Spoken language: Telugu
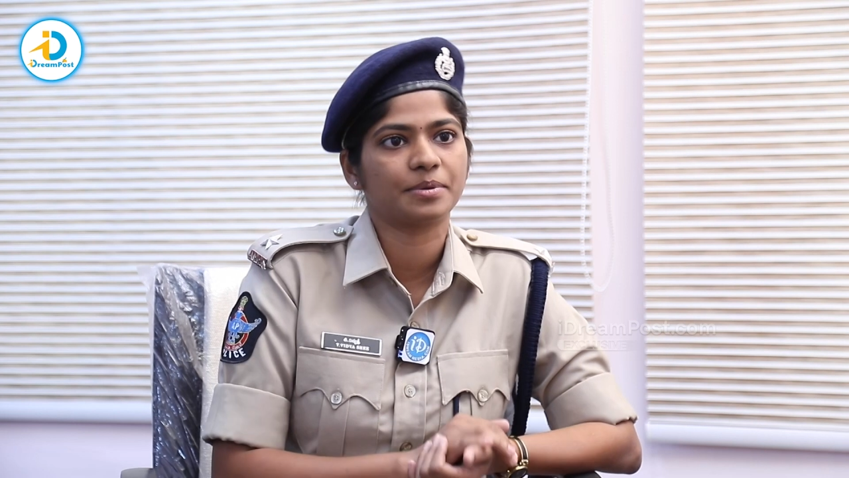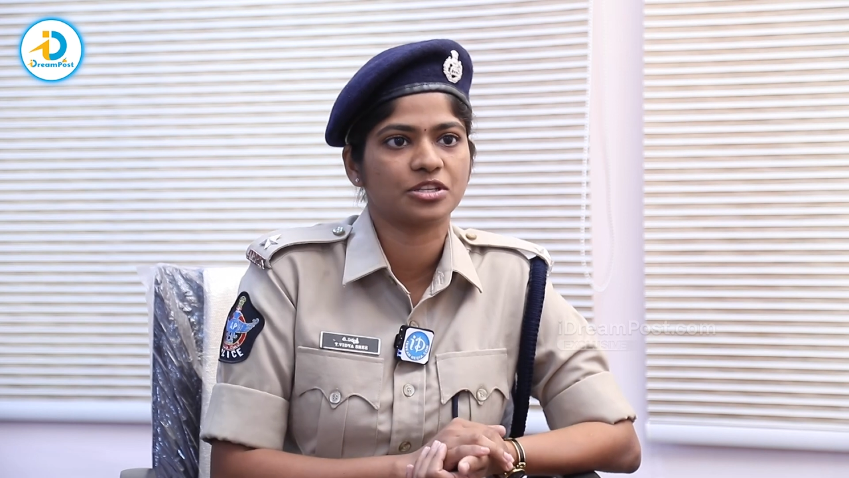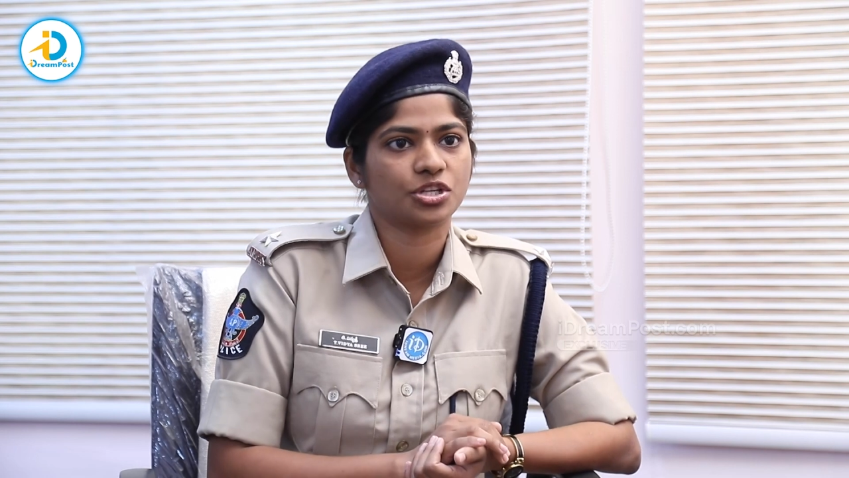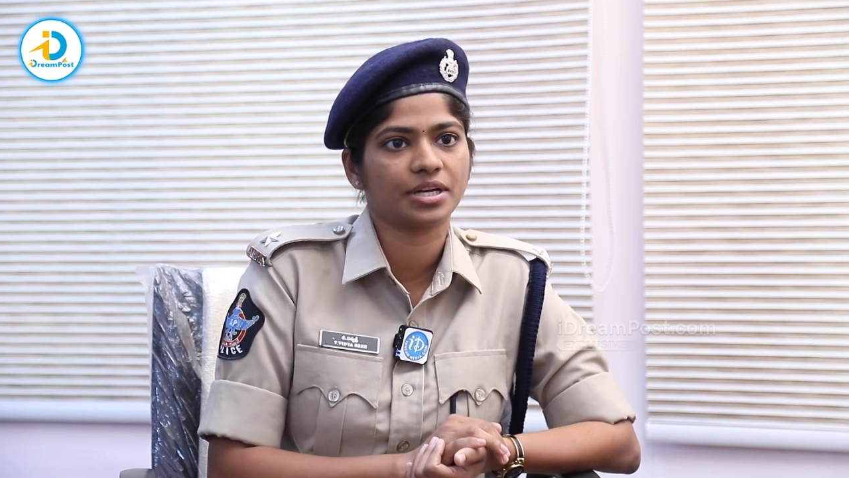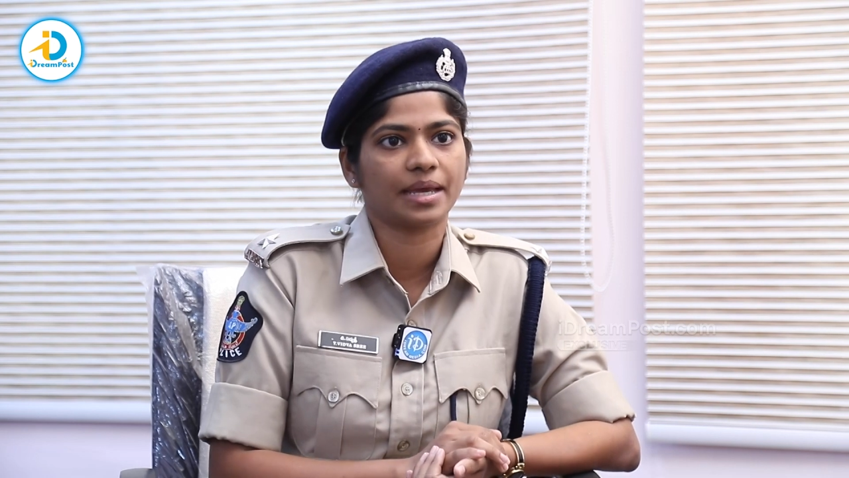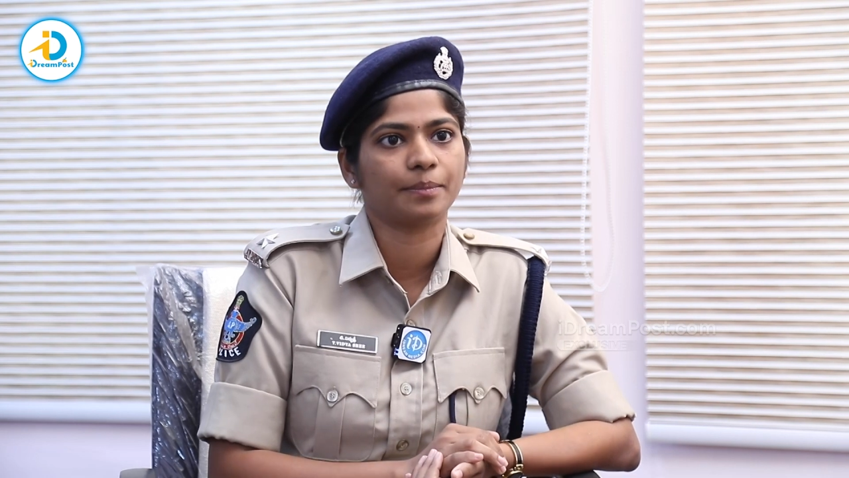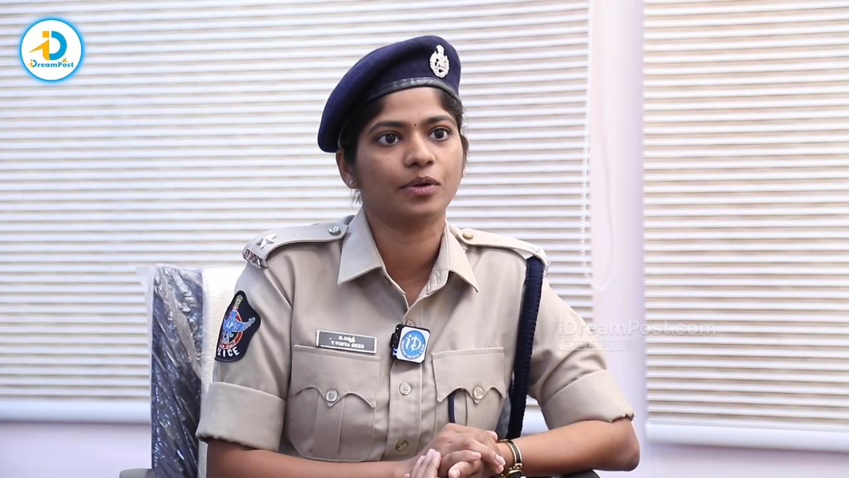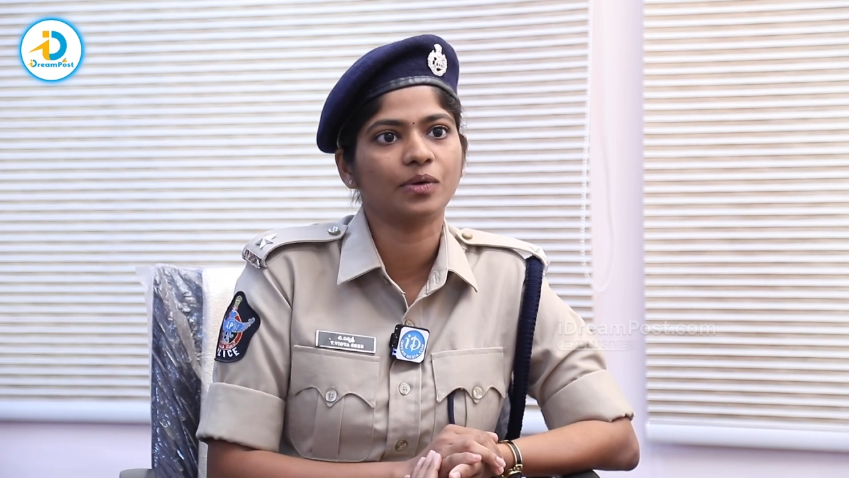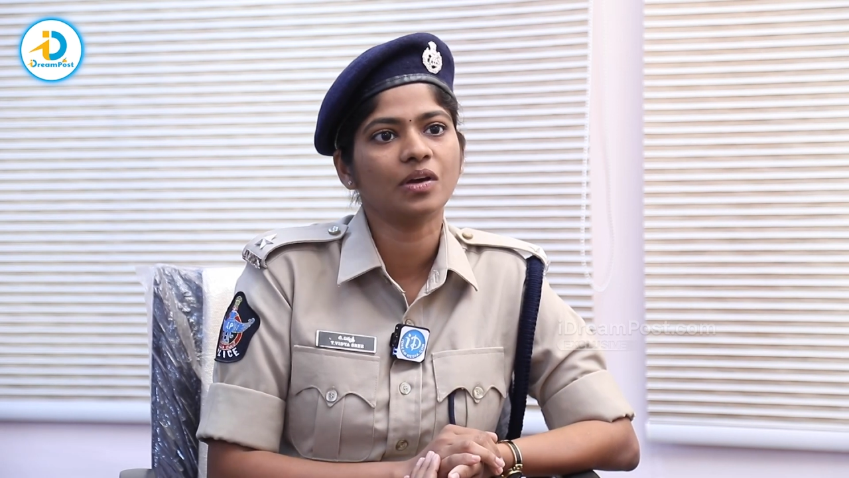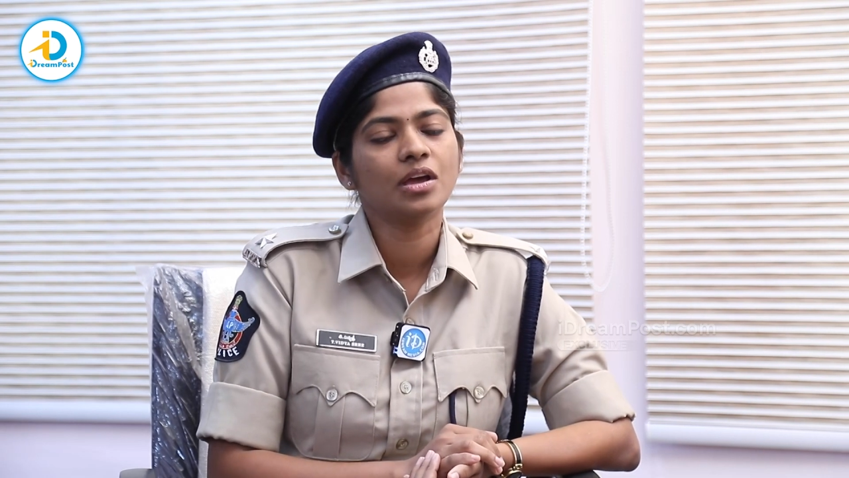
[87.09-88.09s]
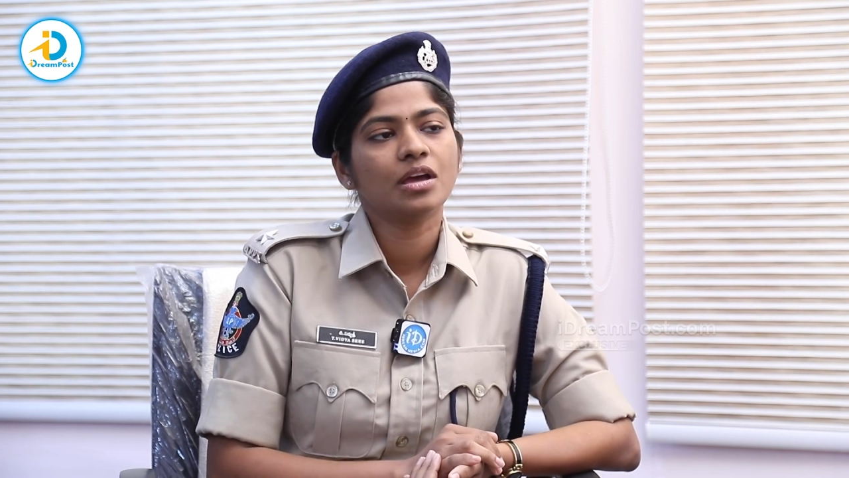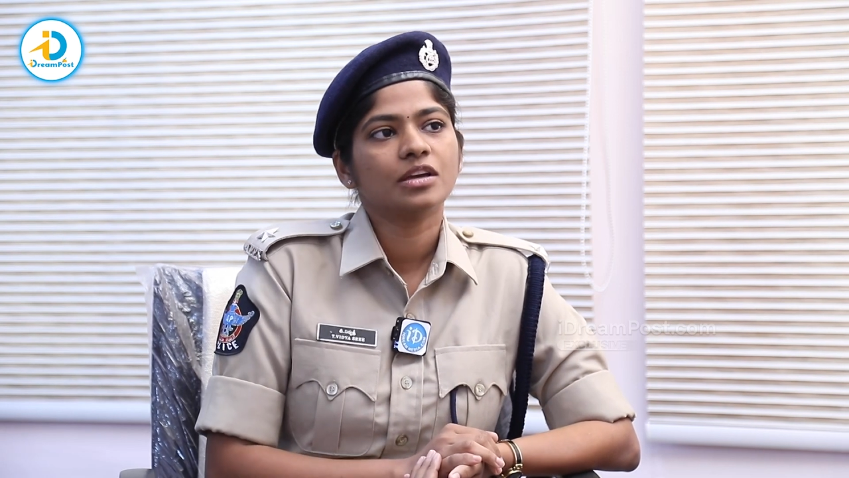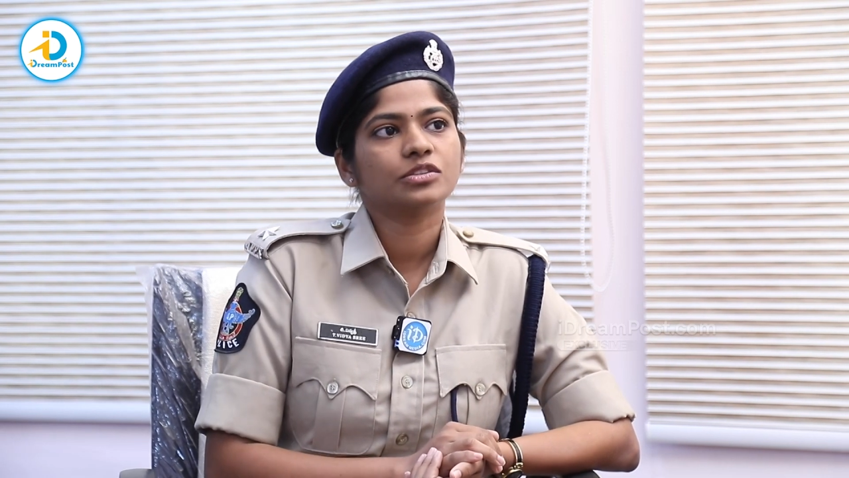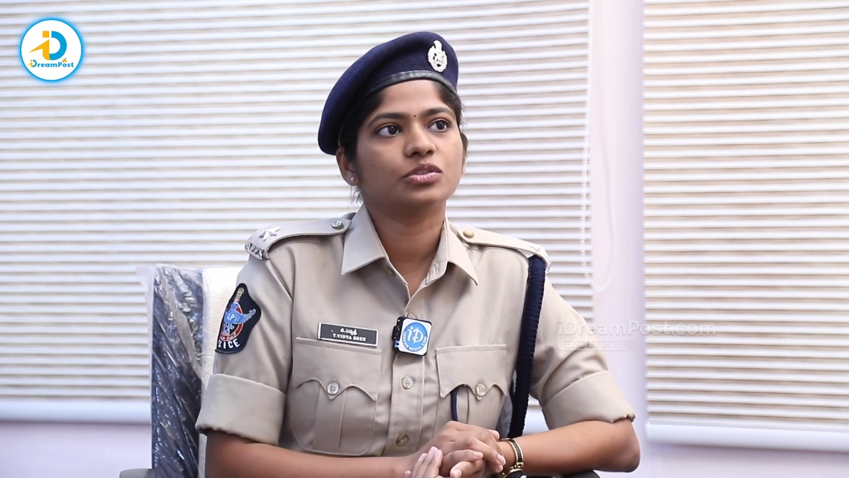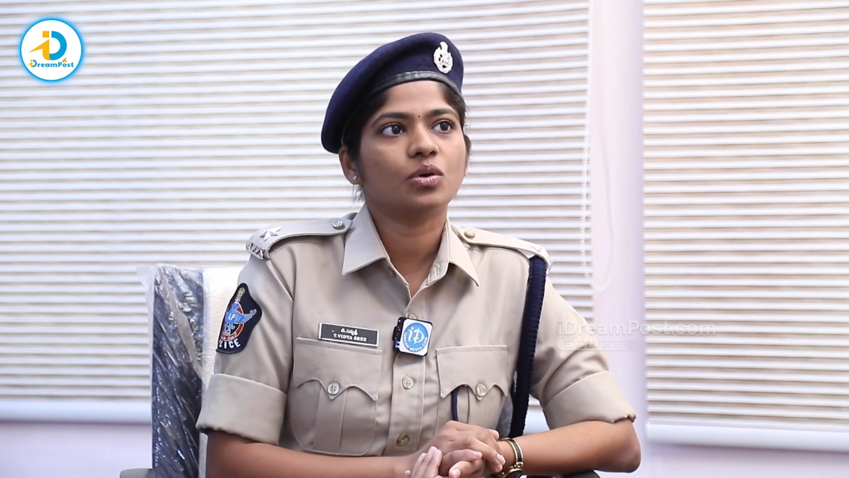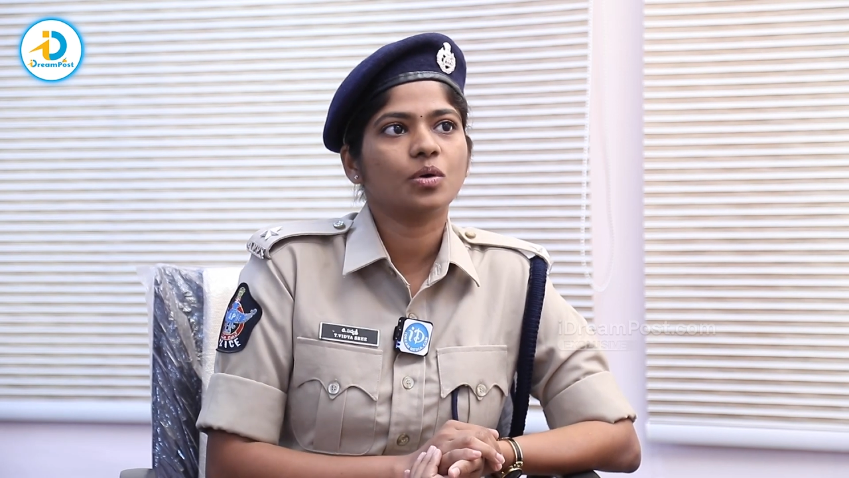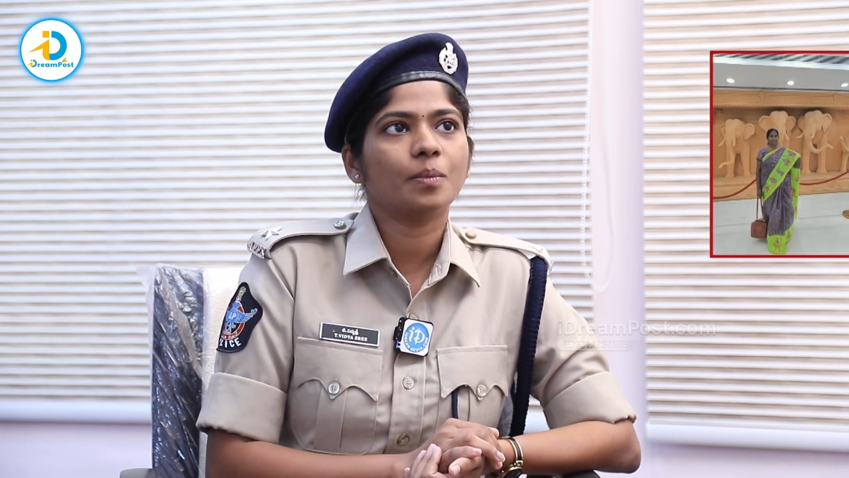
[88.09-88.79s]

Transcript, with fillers: ప్రిపరేషన్ hmm. టైంలో hmm. సో